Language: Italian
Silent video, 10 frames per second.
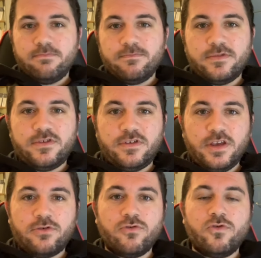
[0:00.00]

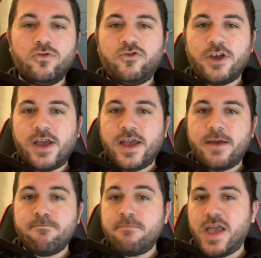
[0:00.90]
si cuce
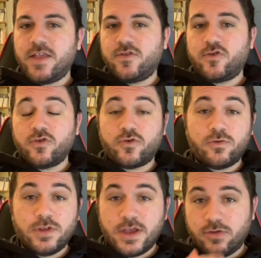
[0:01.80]
mezzo
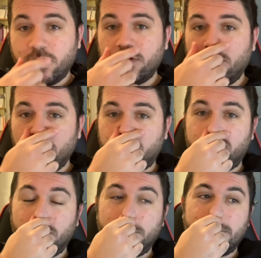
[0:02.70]
scudetto
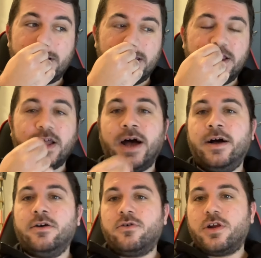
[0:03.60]
addosso, per carità,
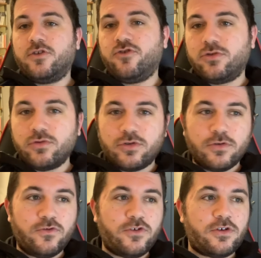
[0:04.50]
ancora c'è tutto
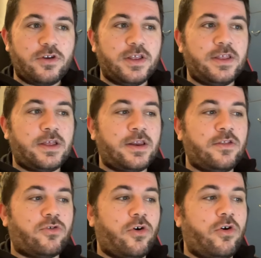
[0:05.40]
un girone di
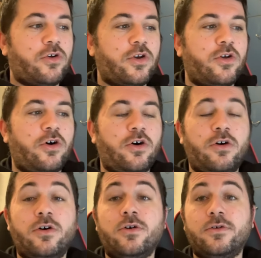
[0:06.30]

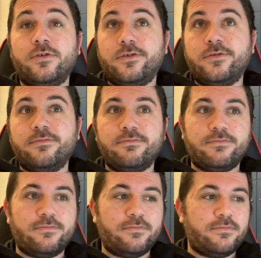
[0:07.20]
ritorno.
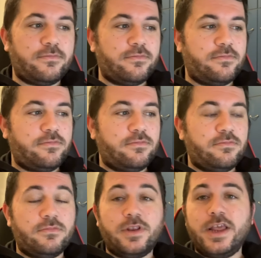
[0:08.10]

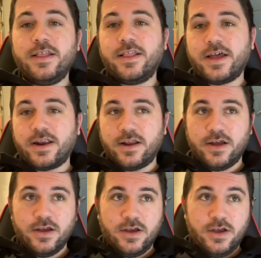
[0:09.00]

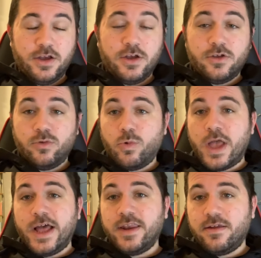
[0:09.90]
L'Inter due
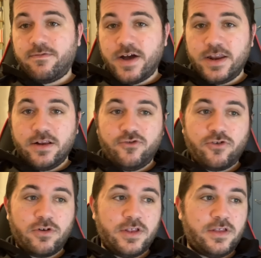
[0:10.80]
anni fa nel
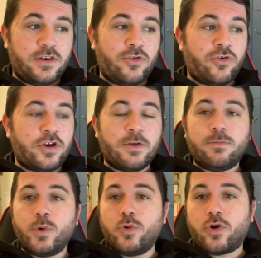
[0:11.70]
girone di ritorno
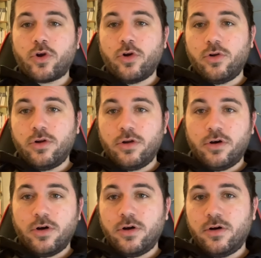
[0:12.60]
ebbe un
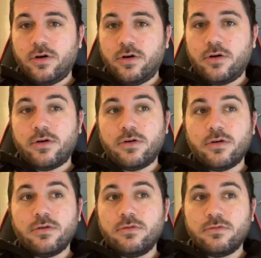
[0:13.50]

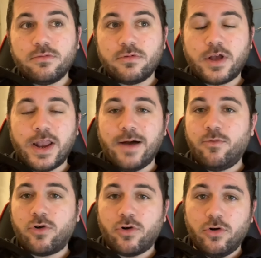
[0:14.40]
crollo
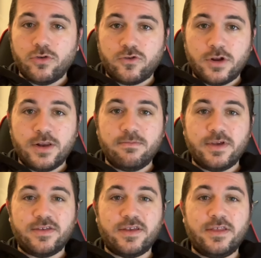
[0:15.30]
clamoroso nel
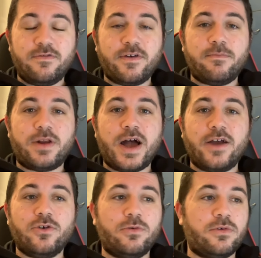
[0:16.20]
mese di
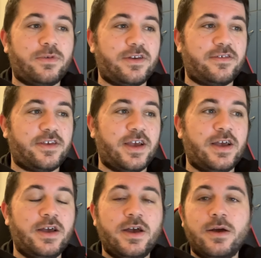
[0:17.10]
febbraio in cui
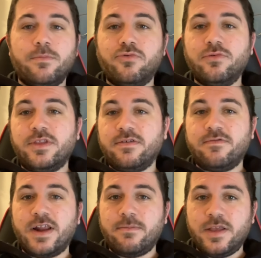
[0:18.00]
perse punti
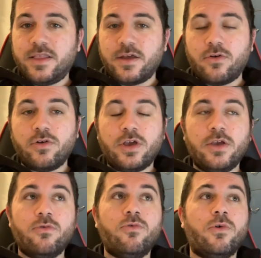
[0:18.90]
veramente con
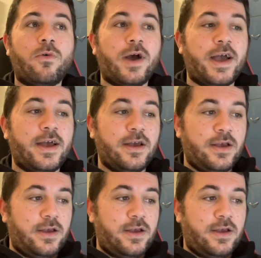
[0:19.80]
chiunque